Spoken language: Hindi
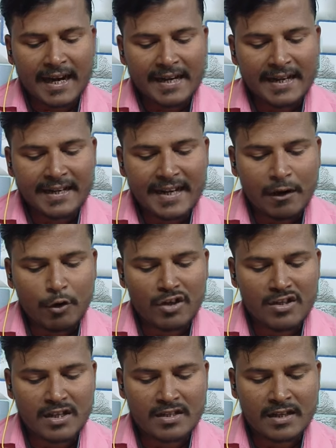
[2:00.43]
क्राइटेरिया को
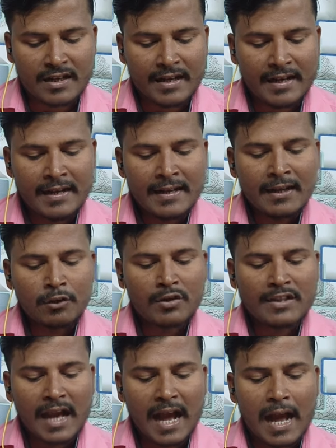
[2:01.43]
डिस्कस करें तो
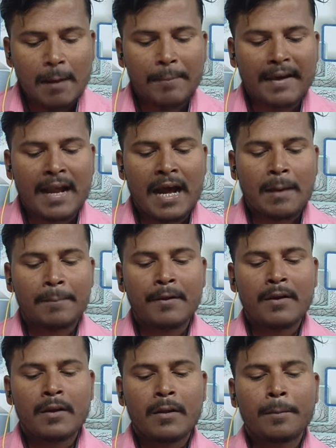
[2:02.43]
यहां पर आप